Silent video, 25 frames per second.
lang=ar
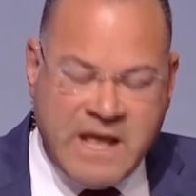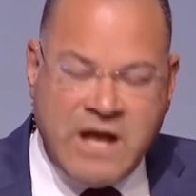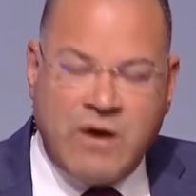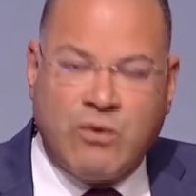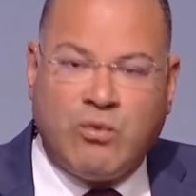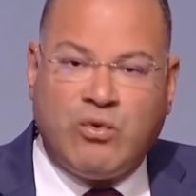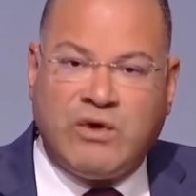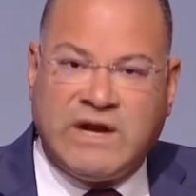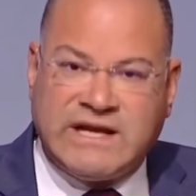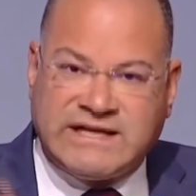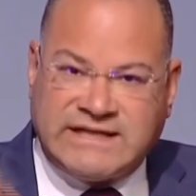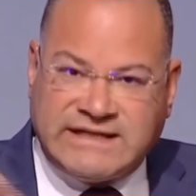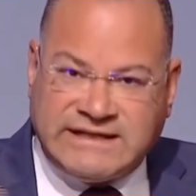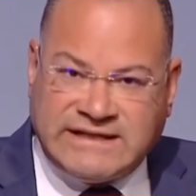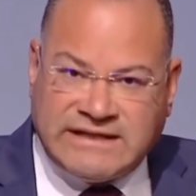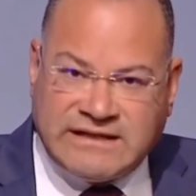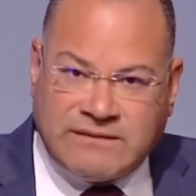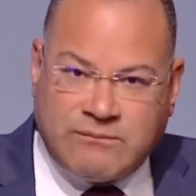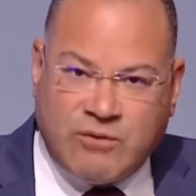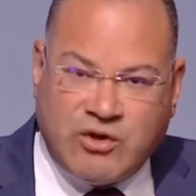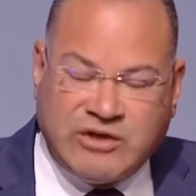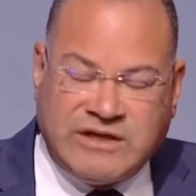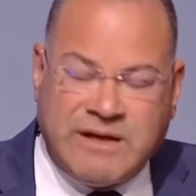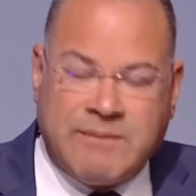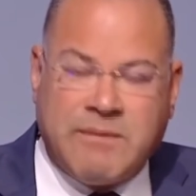وناس كتير
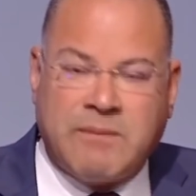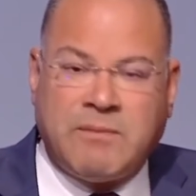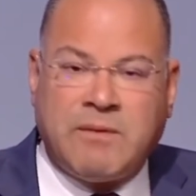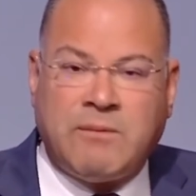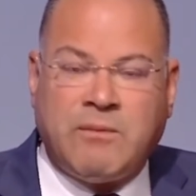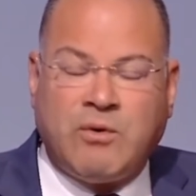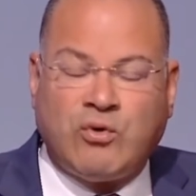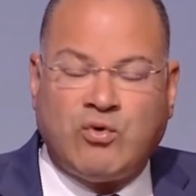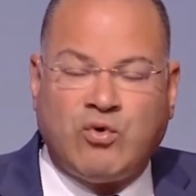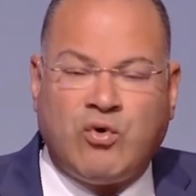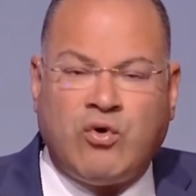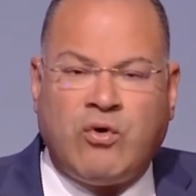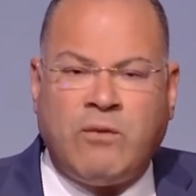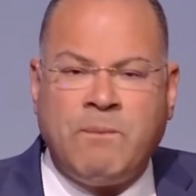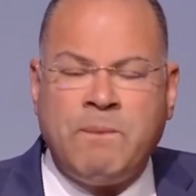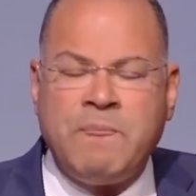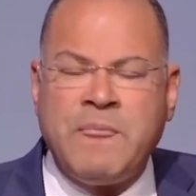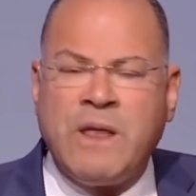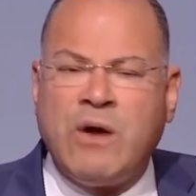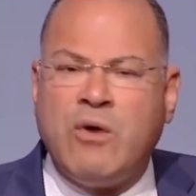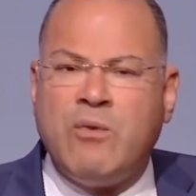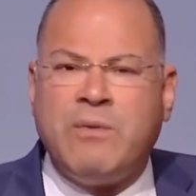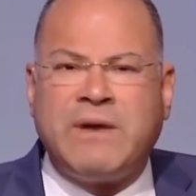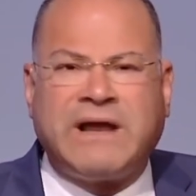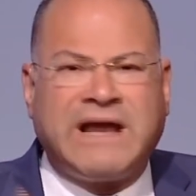مهتمه بالموضوع
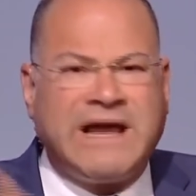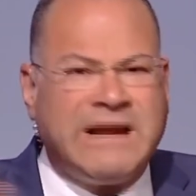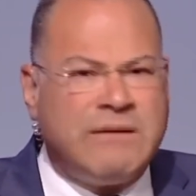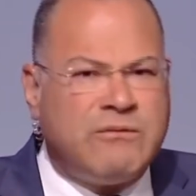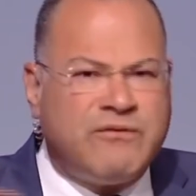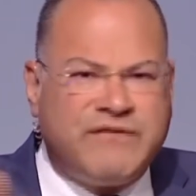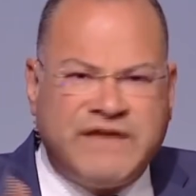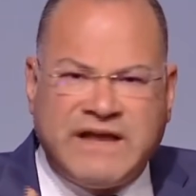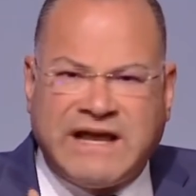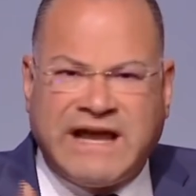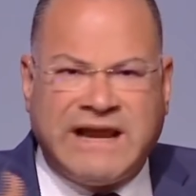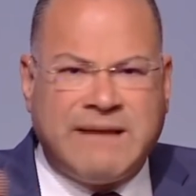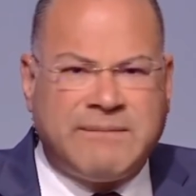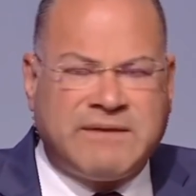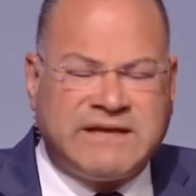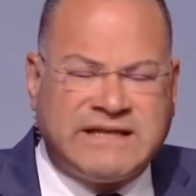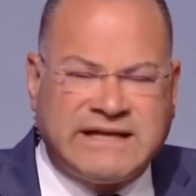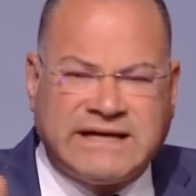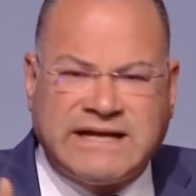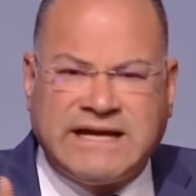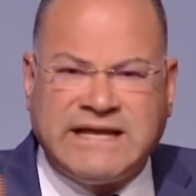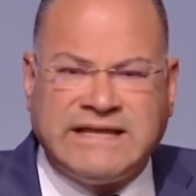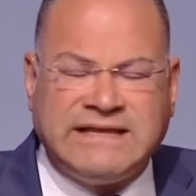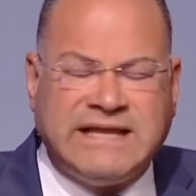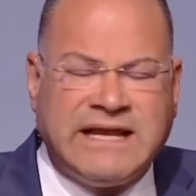وبيتكلموا فيه كلام كتير
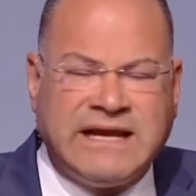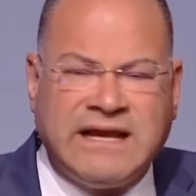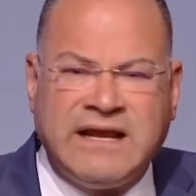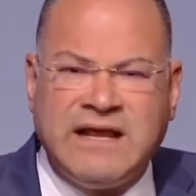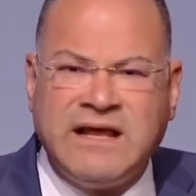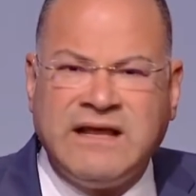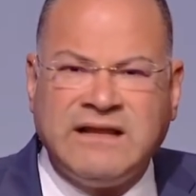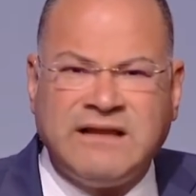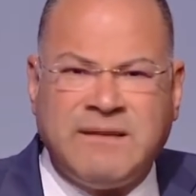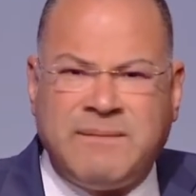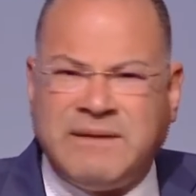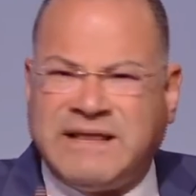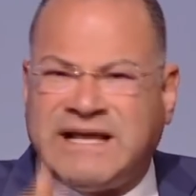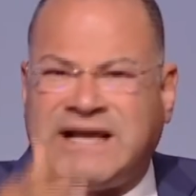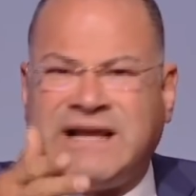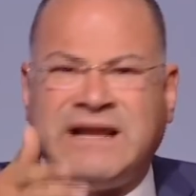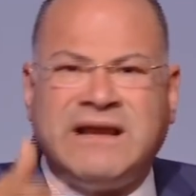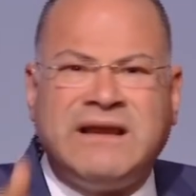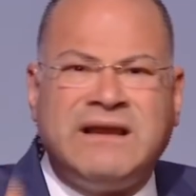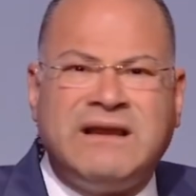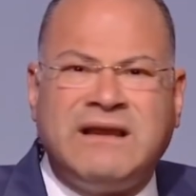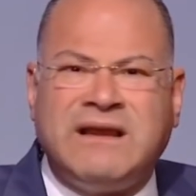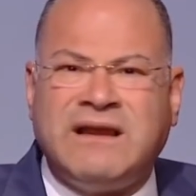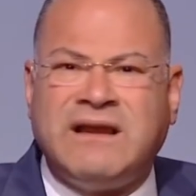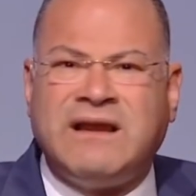جدا طب ما تيجي
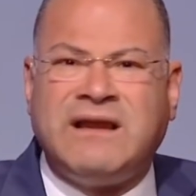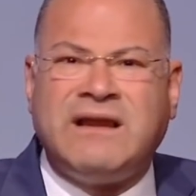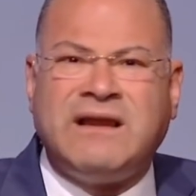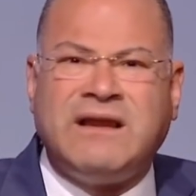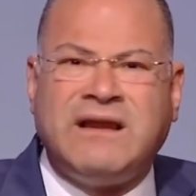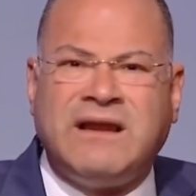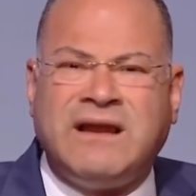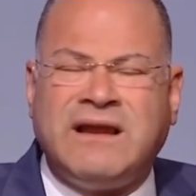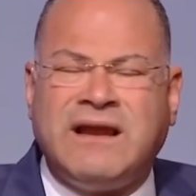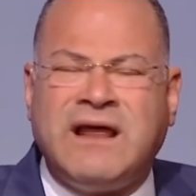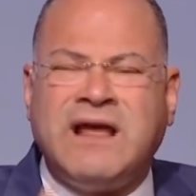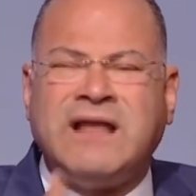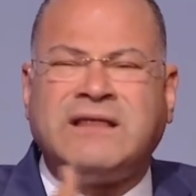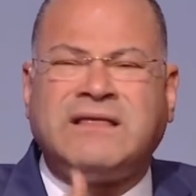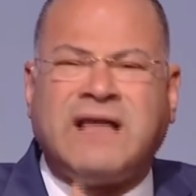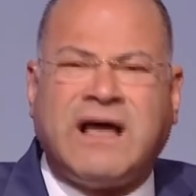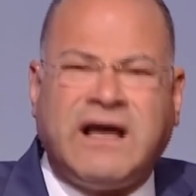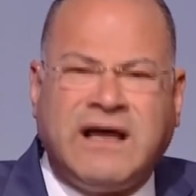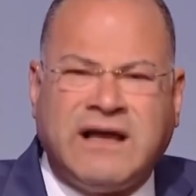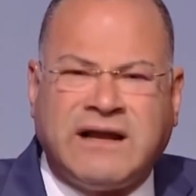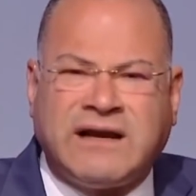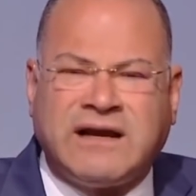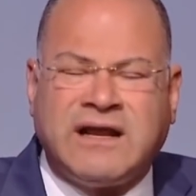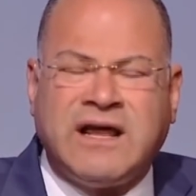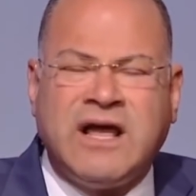نقطع
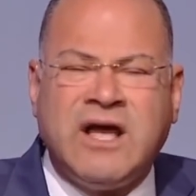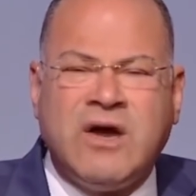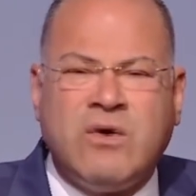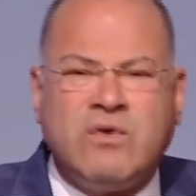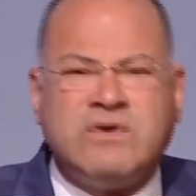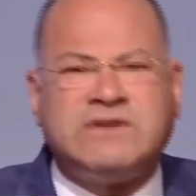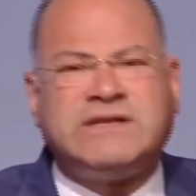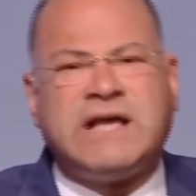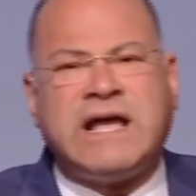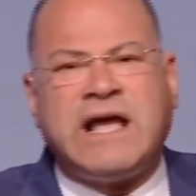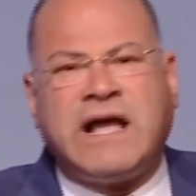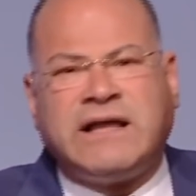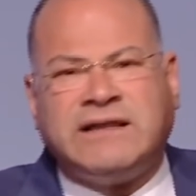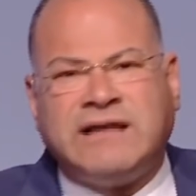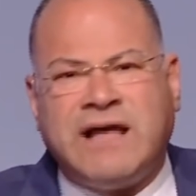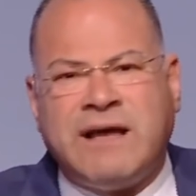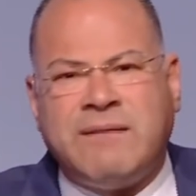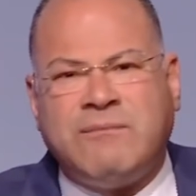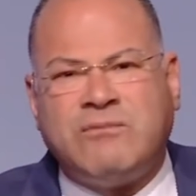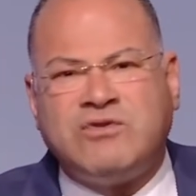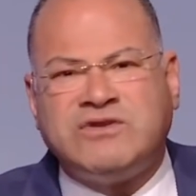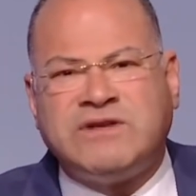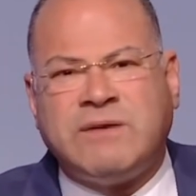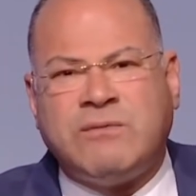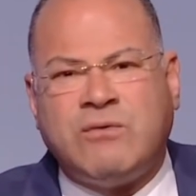عرق ونسيح
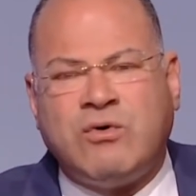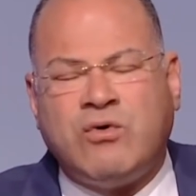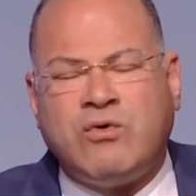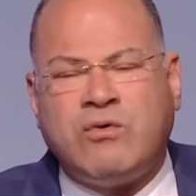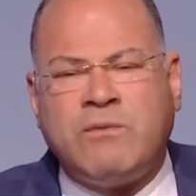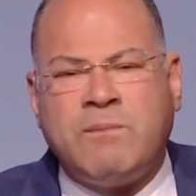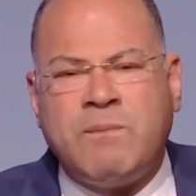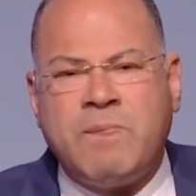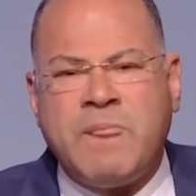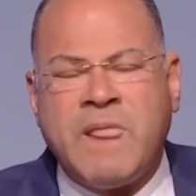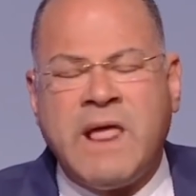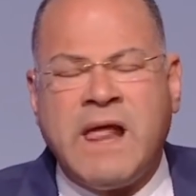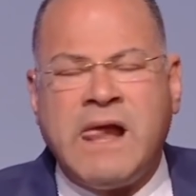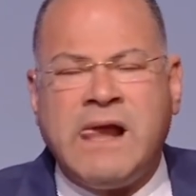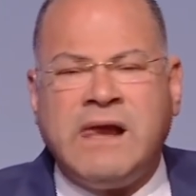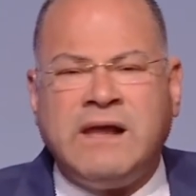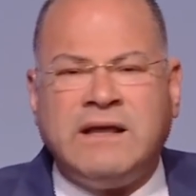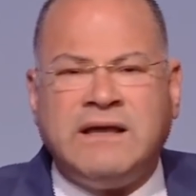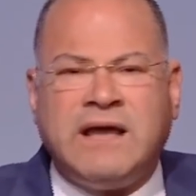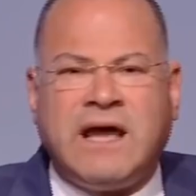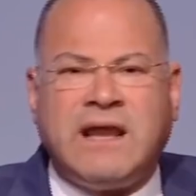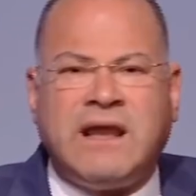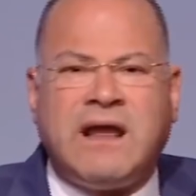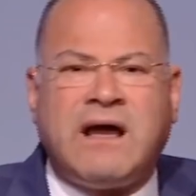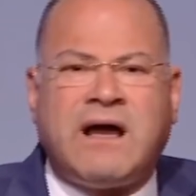دم وزي ما بيقولوا
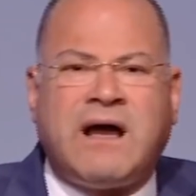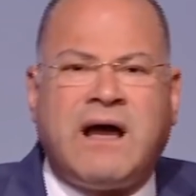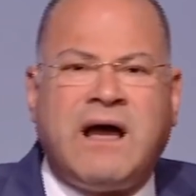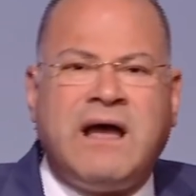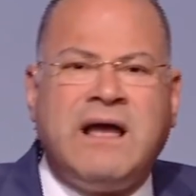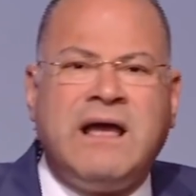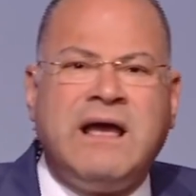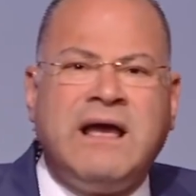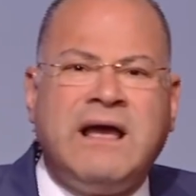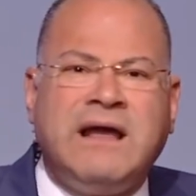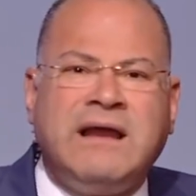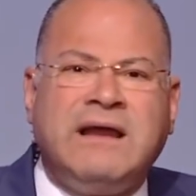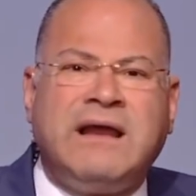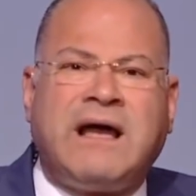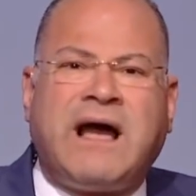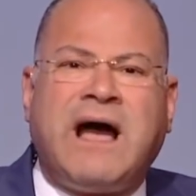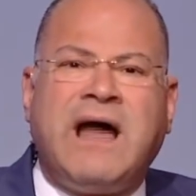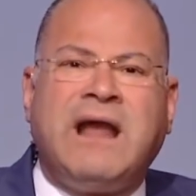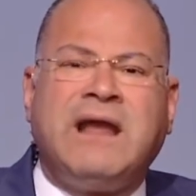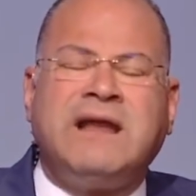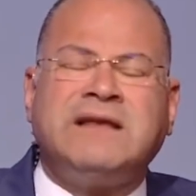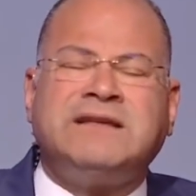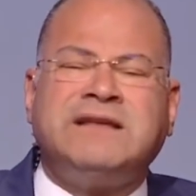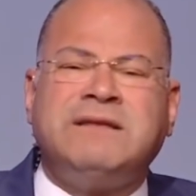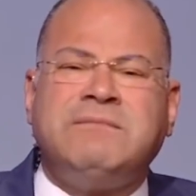يلا
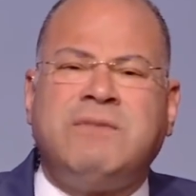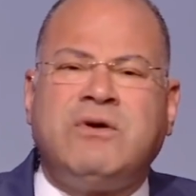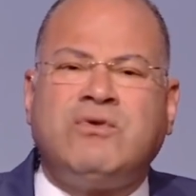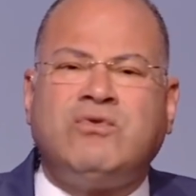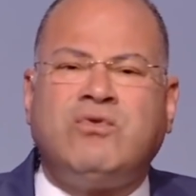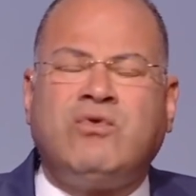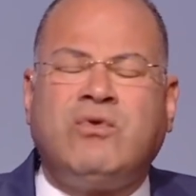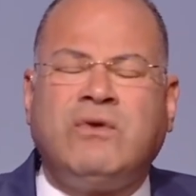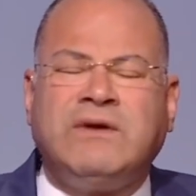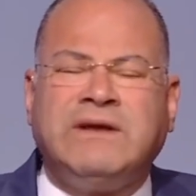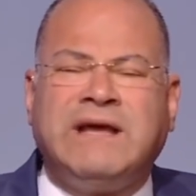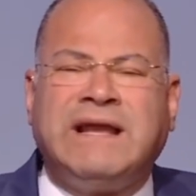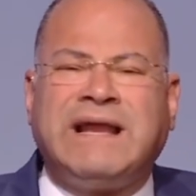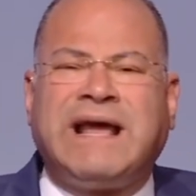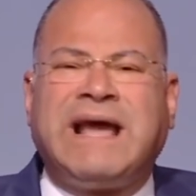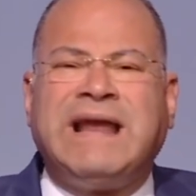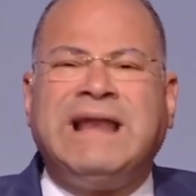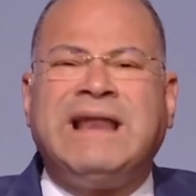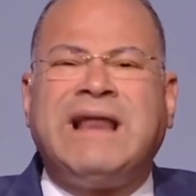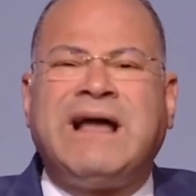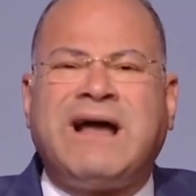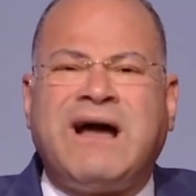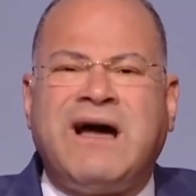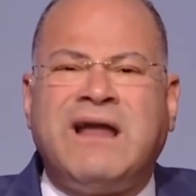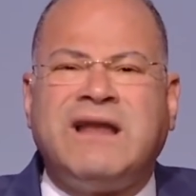نخلص الموضوع يعني
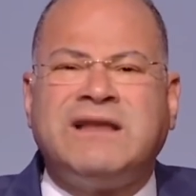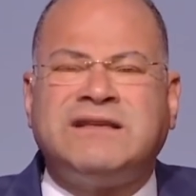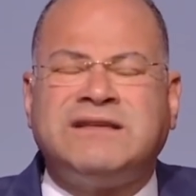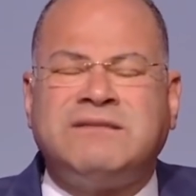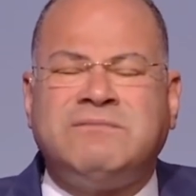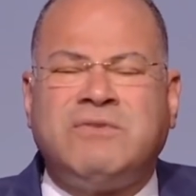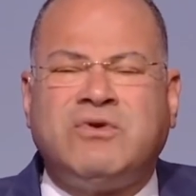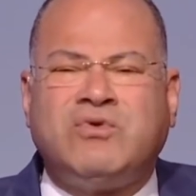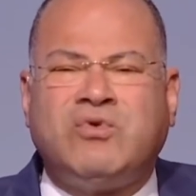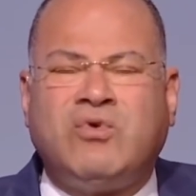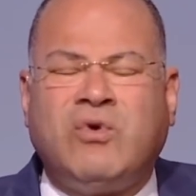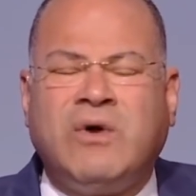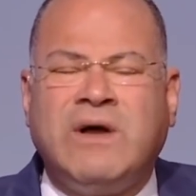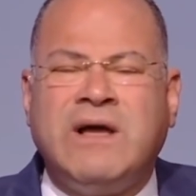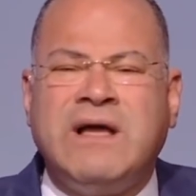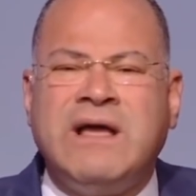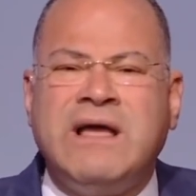خلينا نخلص الموضوع